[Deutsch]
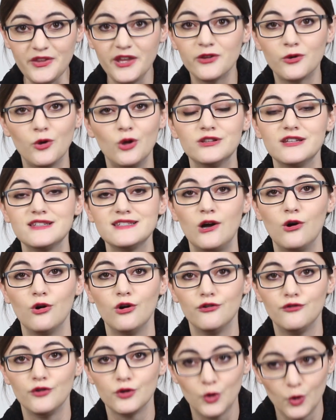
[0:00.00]
Ihr könnt es
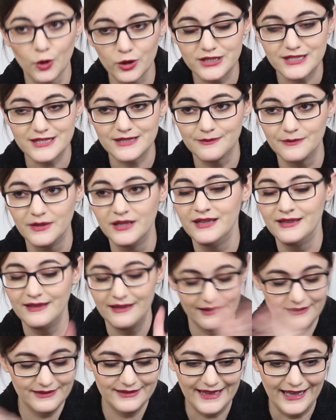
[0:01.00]
auch verkürzen.
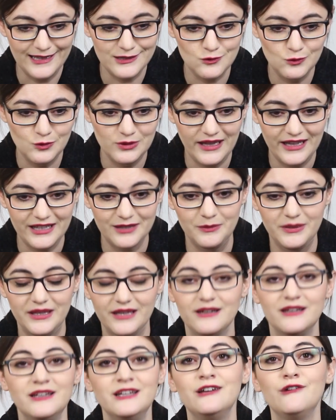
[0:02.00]
Äh, dazu gleich
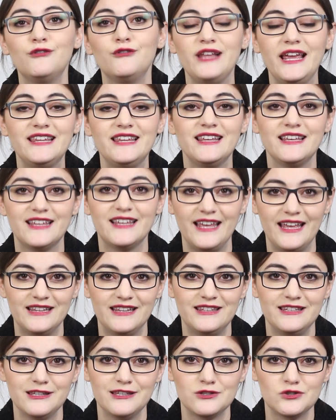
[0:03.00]
mehr. Vielleicht
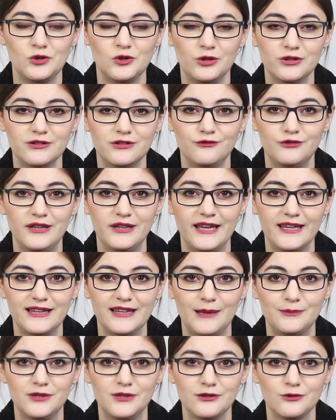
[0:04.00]
kennt ihr es schon,
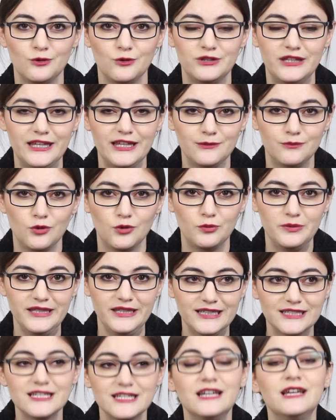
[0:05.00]
vielleicht habt ihr es noch nicht
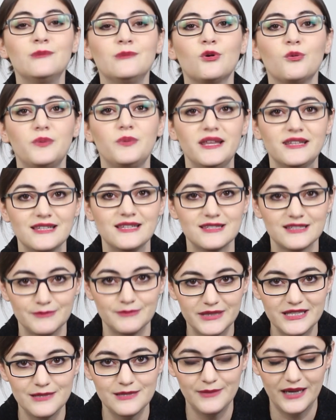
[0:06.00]
probiert. Probiert das
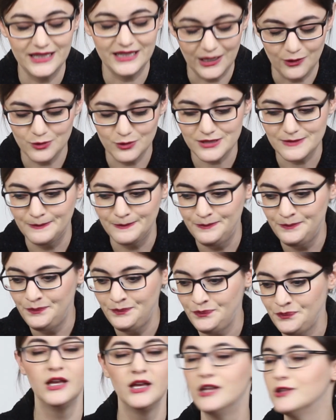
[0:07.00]
bitte mal aus.
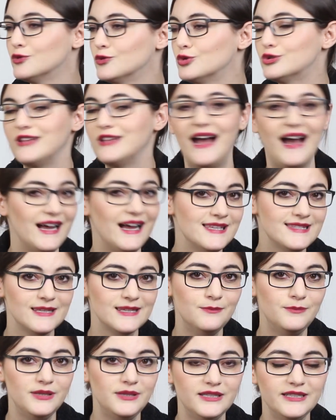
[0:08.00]
Total
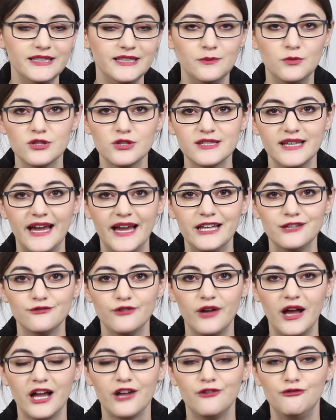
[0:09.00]
simpel. Ihr müsst
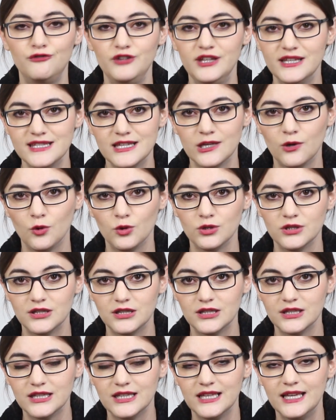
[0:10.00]
einfach 4
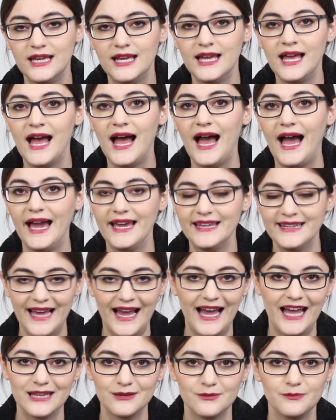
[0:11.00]
Sekunden
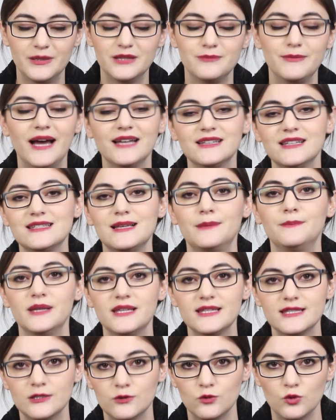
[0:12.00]
einatmen. Macht das am
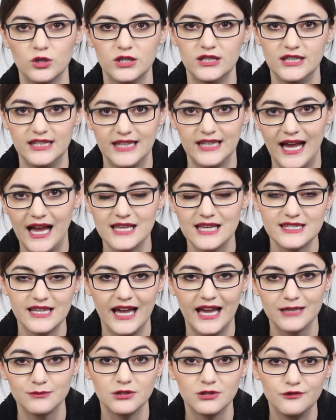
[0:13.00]
besten durch die Nase.
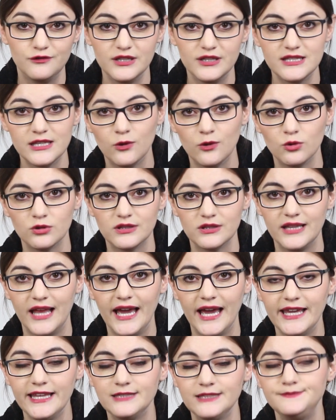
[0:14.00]
Atmet 4 Sekunden
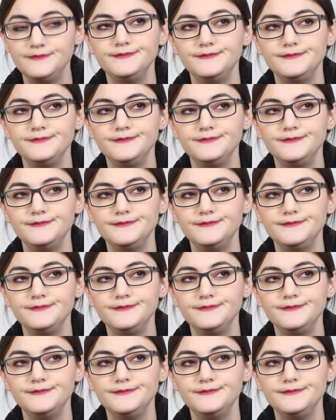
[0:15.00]
ein.